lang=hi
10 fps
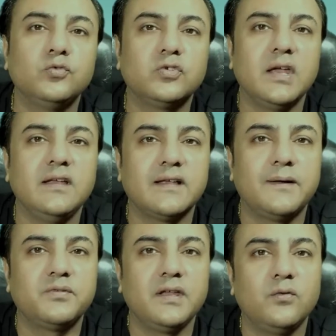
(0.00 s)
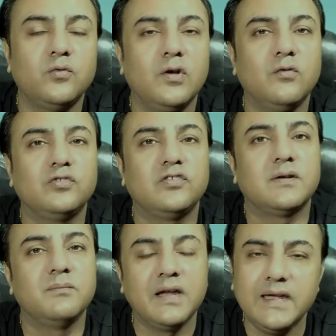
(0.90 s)
उसके हिसाब से उन्होंने वो
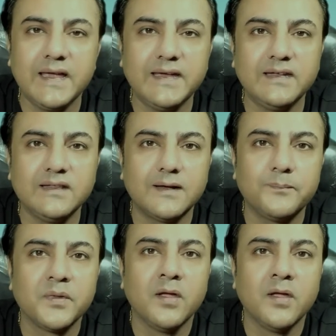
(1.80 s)
सिस्टम लिया ही नहीं था